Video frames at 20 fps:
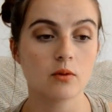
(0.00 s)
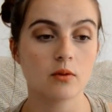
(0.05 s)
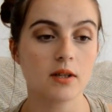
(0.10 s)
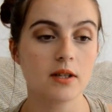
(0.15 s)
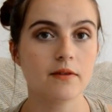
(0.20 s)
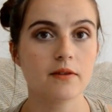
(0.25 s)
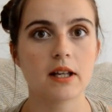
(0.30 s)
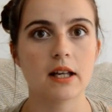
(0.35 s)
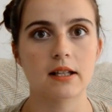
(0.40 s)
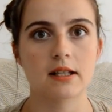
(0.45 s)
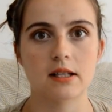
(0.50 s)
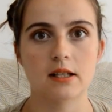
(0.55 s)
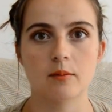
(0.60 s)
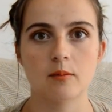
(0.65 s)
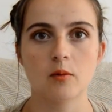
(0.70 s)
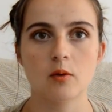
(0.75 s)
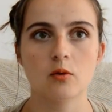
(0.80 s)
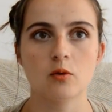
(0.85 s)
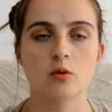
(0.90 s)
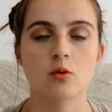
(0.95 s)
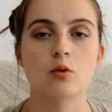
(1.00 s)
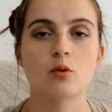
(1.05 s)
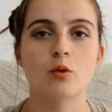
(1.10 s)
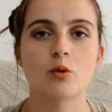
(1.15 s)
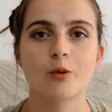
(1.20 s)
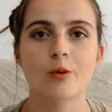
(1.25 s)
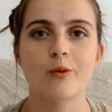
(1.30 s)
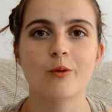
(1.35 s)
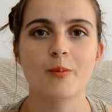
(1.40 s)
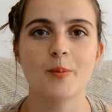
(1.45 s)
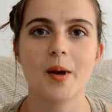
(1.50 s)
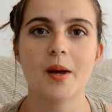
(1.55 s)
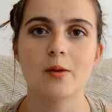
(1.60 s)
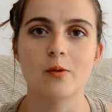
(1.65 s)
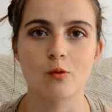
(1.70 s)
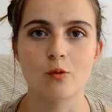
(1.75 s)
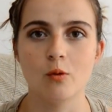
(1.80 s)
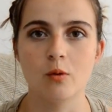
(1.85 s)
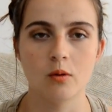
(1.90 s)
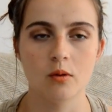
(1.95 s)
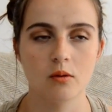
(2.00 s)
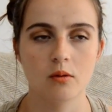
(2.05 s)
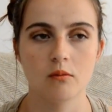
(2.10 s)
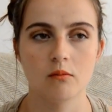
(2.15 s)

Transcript: son livre techniquement je ne le trouve pas nul.